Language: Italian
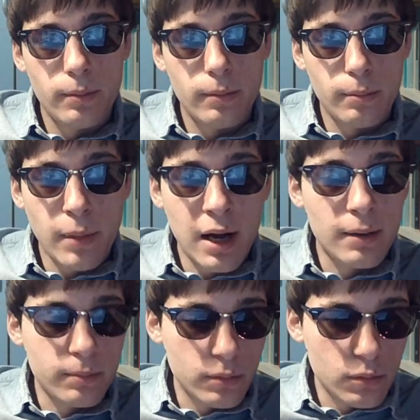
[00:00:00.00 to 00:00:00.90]

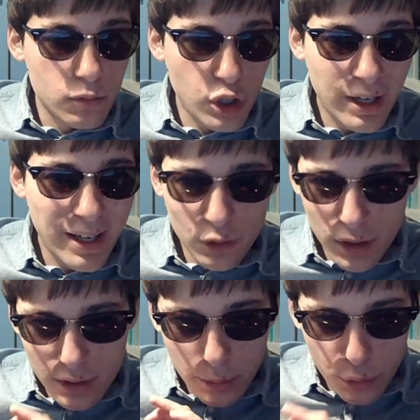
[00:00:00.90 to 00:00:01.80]
Ma cercando di
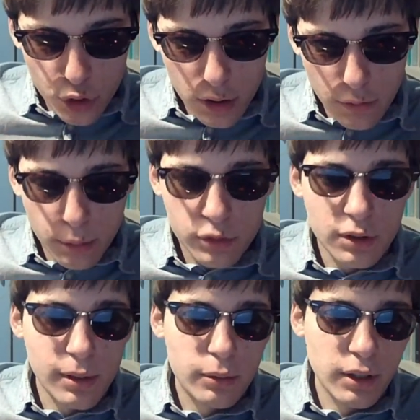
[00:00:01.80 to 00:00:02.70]
essere più oggettivo
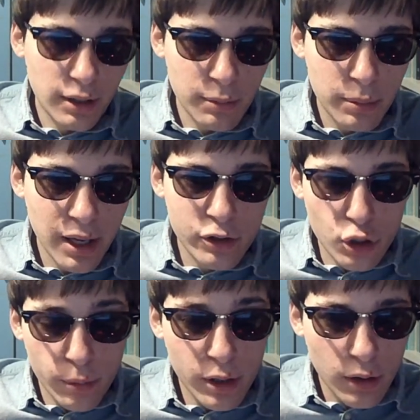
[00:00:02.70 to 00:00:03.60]
possibile, quindi che mi piaccia o
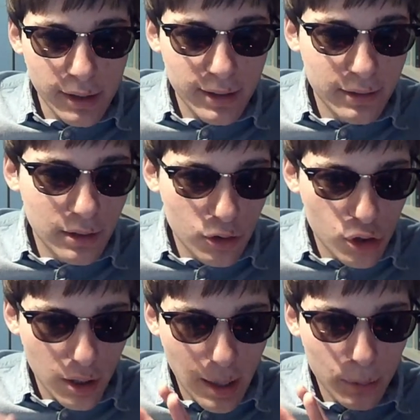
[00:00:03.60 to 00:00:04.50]
meno l'artista,
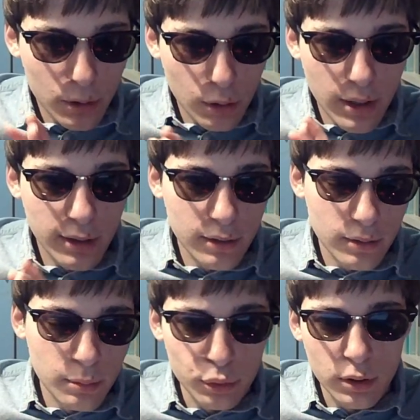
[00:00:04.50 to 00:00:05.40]
cerchiamo di trovare i
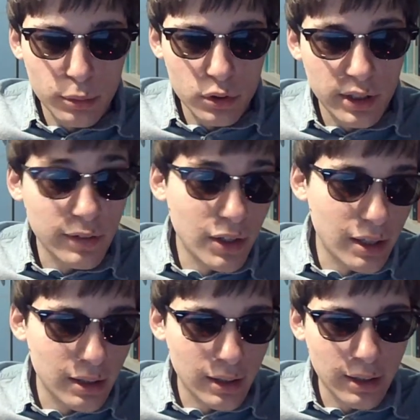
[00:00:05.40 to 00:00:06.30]
punti positivi e
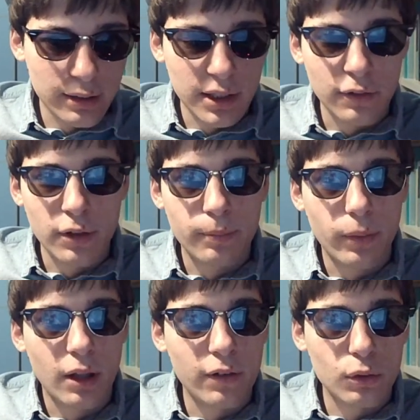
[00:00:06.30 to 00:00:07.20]
negativi
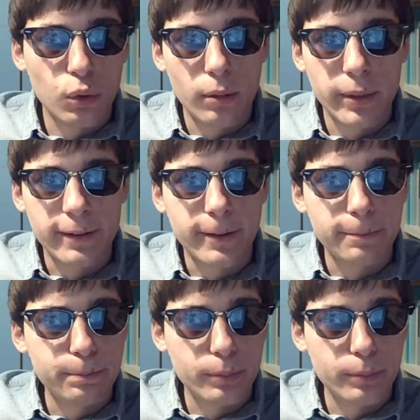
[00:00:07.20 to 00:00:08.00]
eventualmente.